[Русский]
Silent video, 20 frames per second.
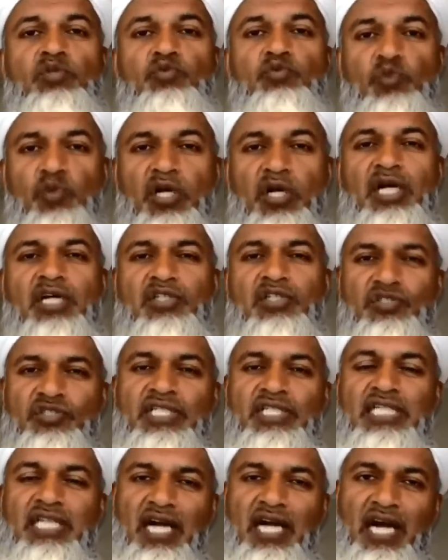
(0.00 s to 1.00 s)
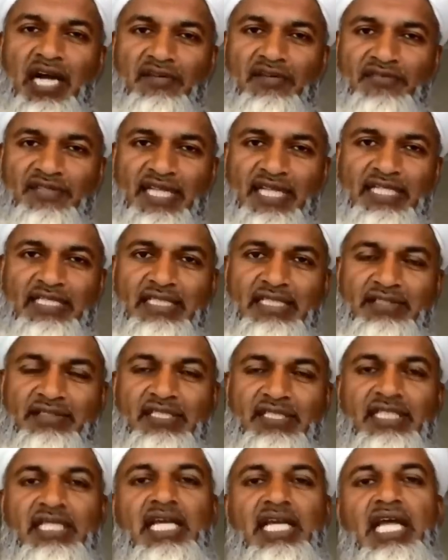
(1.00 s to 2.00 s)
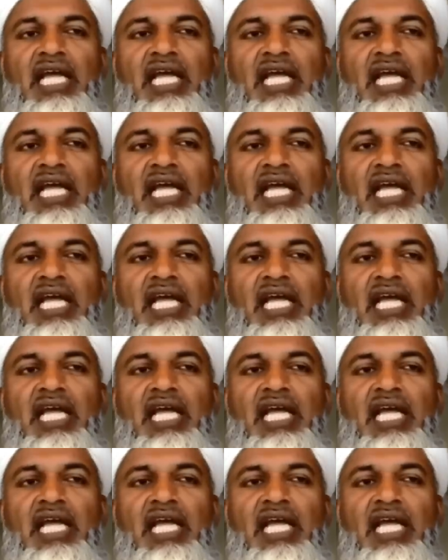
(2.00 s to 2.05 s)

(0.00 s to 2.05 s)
он будет трудиться как следует.